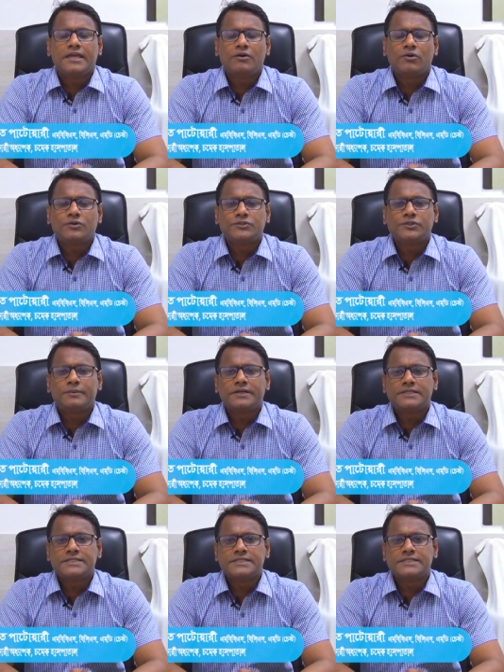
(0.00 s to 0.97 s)
এই
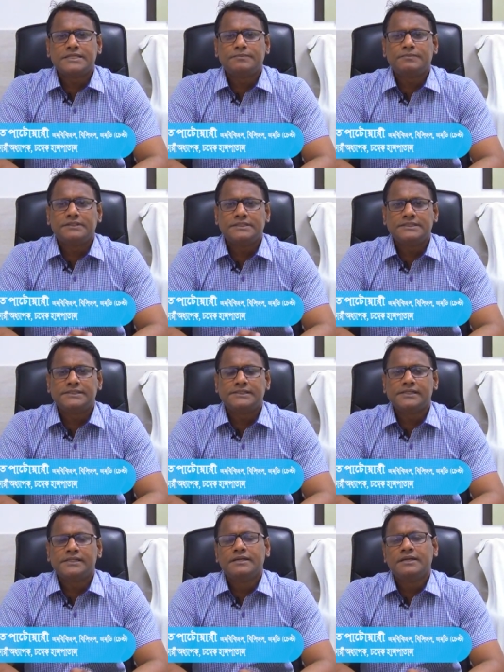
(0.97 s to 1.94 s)
অটোজমার রিসেসিভ
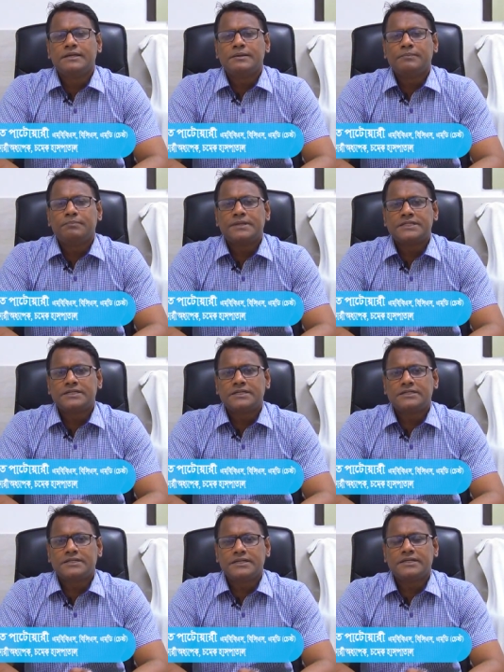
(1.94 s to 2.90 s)
ডিজিজে
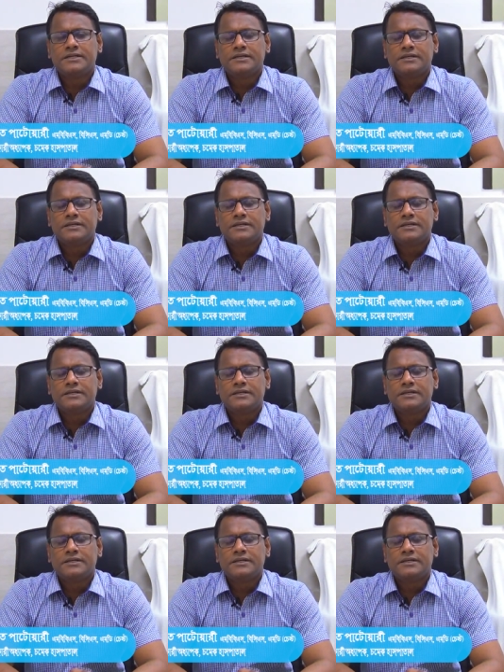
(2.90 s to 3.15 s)
পেশেন্টের